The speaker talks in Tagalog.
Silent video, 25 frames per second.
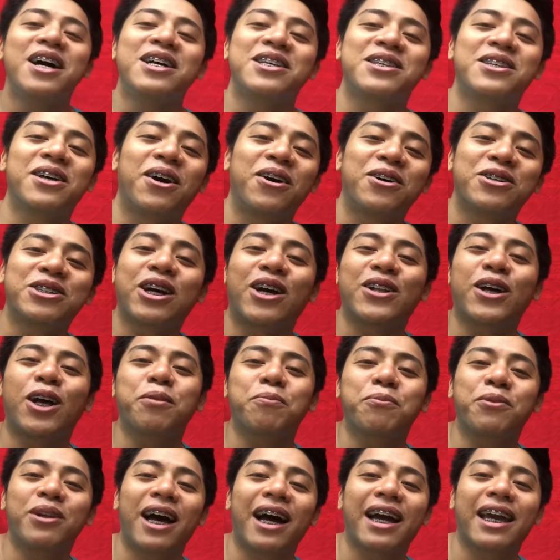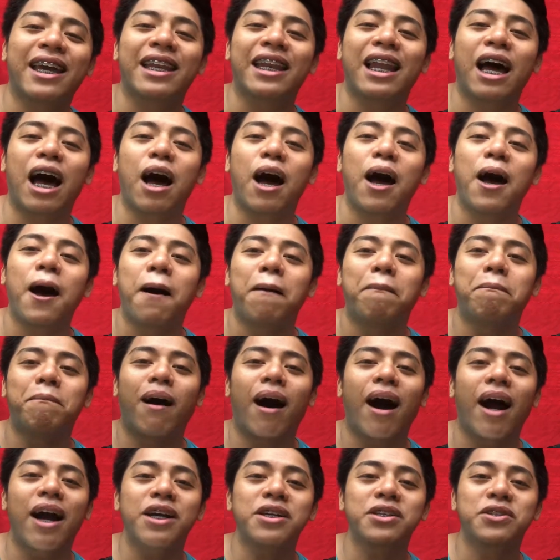So shout out muna kina
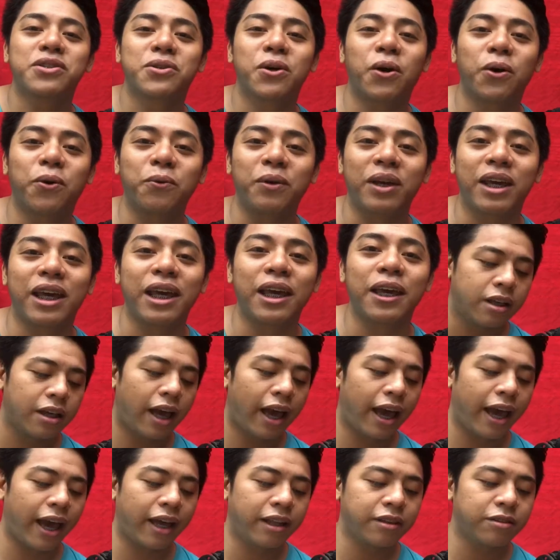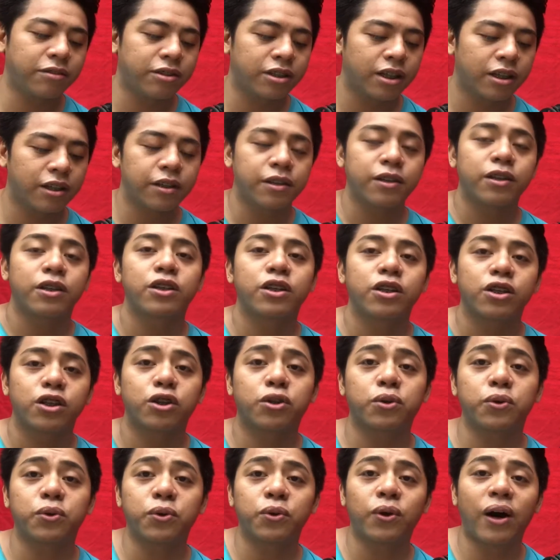Mar Zoe and
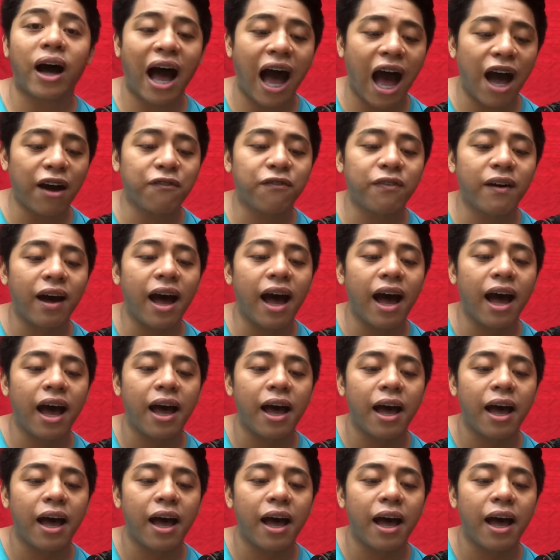to Ava